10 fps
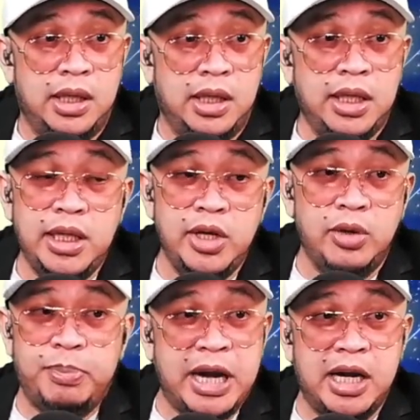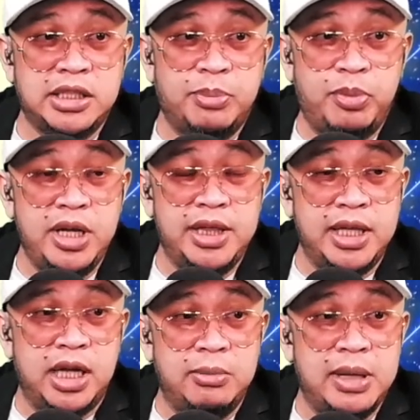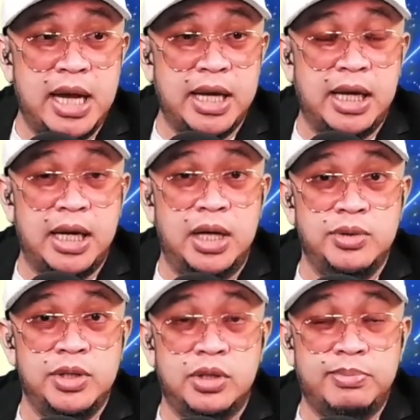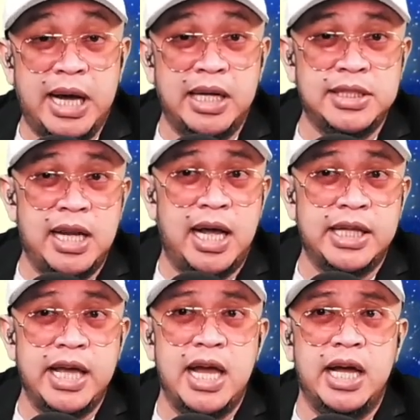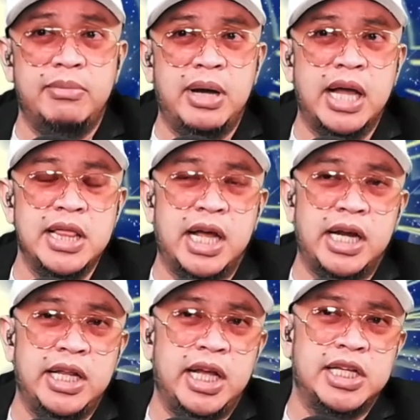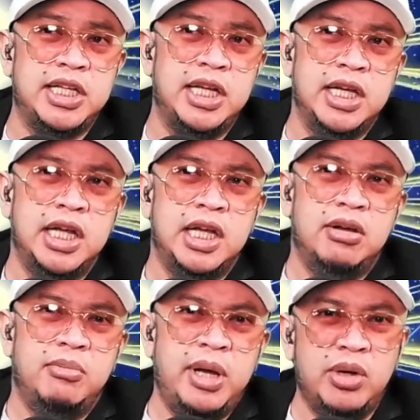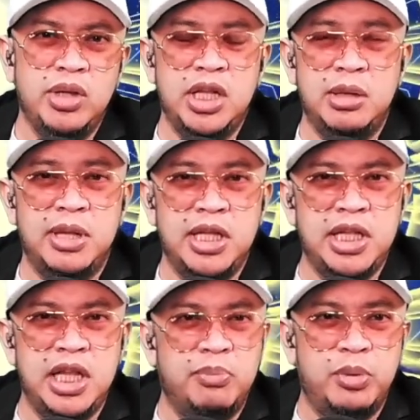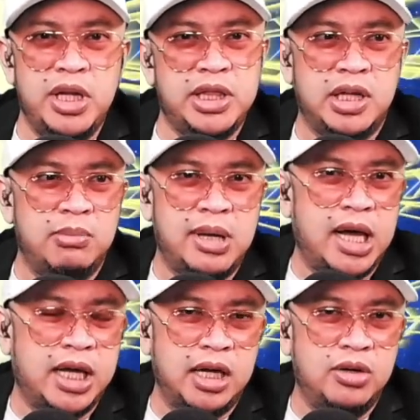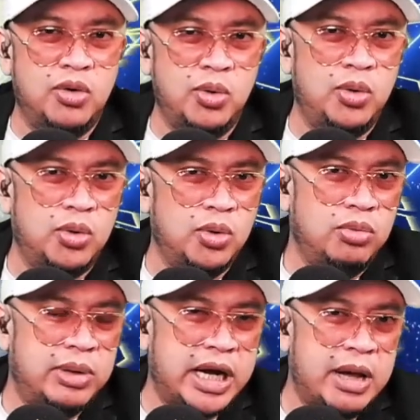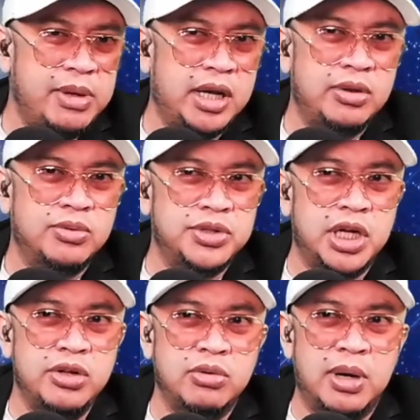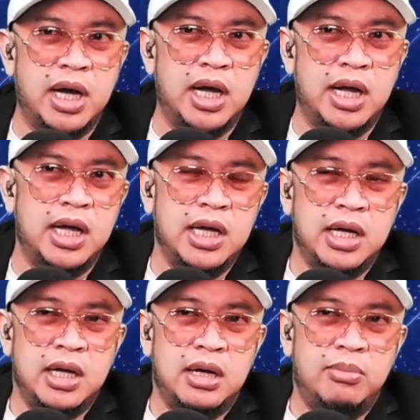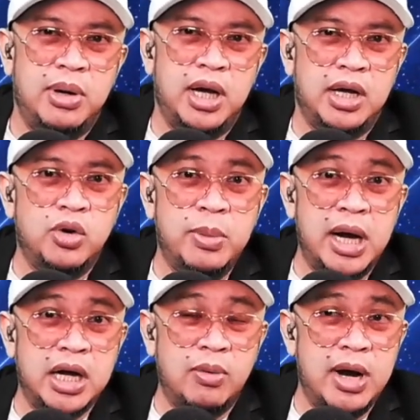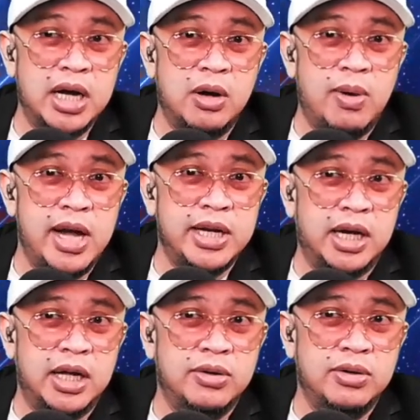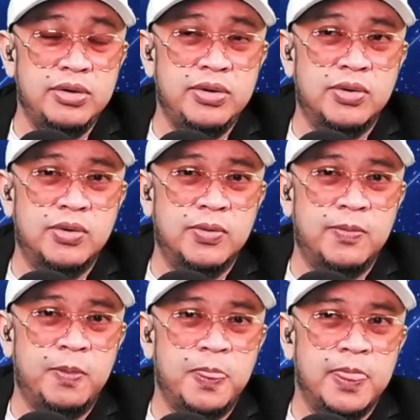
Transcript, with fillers: Hindi ho para sa political vlogger lang ho ito. Para sa lahat. Kaya nga maganda rin eh. Kasi meron din naman, hindi lang political vlogger ang loko-loko. Marami rin ho dyan yung mga, mga gumagawa-gawa ng ano, yung